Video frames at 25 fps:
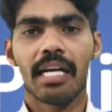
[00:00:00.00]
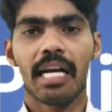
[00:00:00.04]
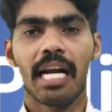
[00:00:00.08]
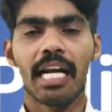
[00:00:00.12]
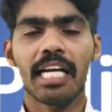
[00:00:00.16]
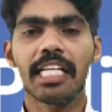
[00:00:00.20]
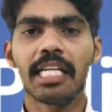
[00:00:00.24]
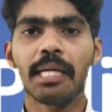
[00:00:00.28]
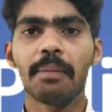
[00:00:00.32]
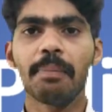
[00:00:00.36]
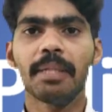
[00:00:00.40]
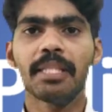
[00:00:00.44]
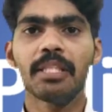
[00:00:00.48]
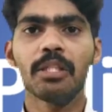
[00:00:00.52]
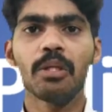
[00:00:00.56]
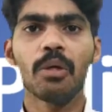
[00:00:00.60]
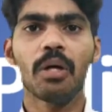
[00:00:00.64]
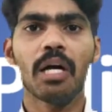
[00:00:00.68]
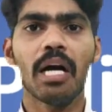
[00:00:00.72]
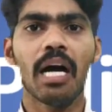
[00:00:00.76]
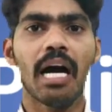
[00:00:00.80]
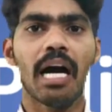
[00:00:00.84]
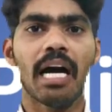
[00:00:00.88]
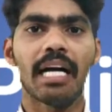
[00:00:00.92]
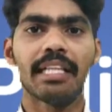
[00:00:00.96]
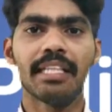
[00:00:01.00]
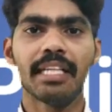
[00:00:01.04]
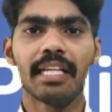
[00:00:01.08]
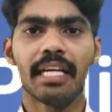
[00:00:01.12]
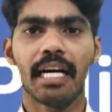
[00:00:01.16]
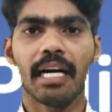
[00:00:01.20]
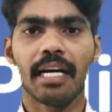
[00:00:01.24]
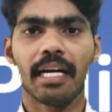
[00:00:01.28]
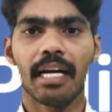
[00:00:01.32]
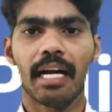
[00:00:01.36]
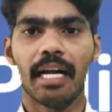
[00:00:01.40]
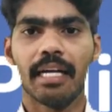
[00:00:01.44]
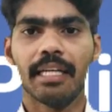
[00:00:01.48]
రాష్ట్రపతి యొక్క
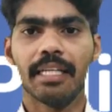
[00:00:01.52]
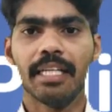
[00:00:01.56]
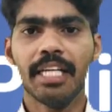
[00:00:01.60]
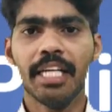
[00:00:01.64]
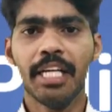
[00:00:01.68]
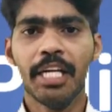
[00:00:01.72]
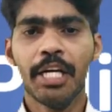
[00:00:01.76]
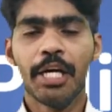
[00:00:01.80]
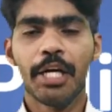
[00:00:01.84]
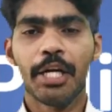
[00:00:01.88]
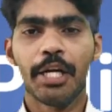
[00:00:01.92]
అధికారాన్ని